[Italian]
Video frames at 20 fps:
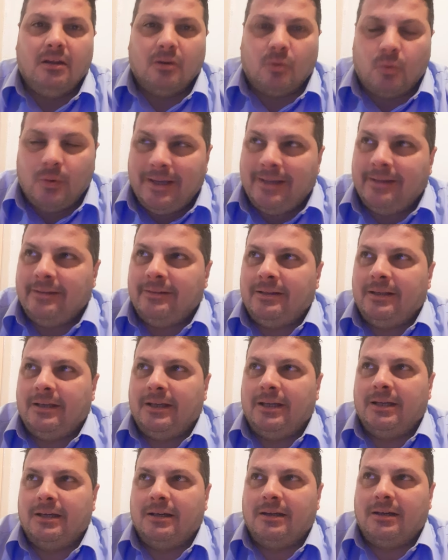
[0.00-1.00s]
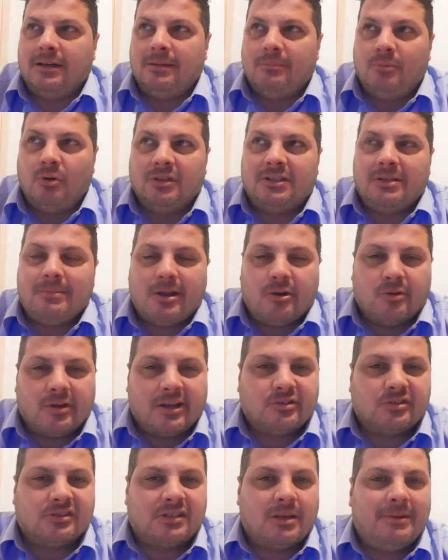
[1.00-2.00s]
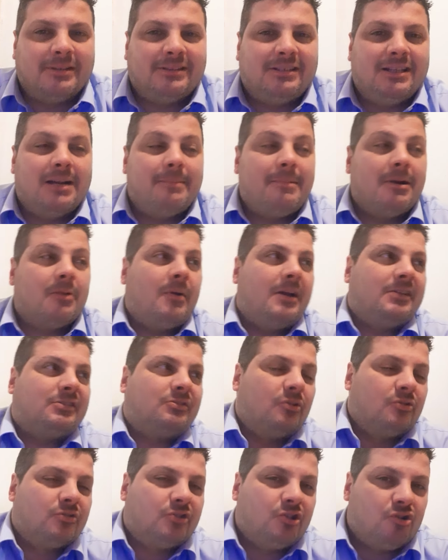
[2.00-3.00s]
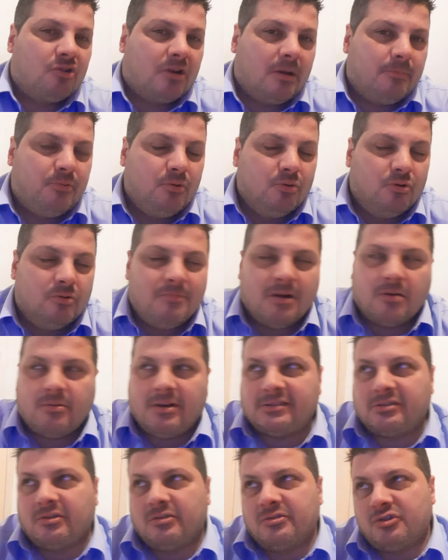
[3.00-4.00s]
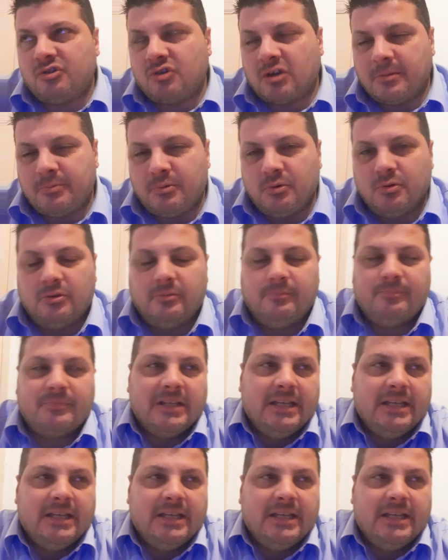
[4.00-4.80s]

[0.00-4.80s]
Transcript: Quindi eh, molti mi hanno chiesto stamattina: ma questo non si gioca più? Ma questo non si gioca più?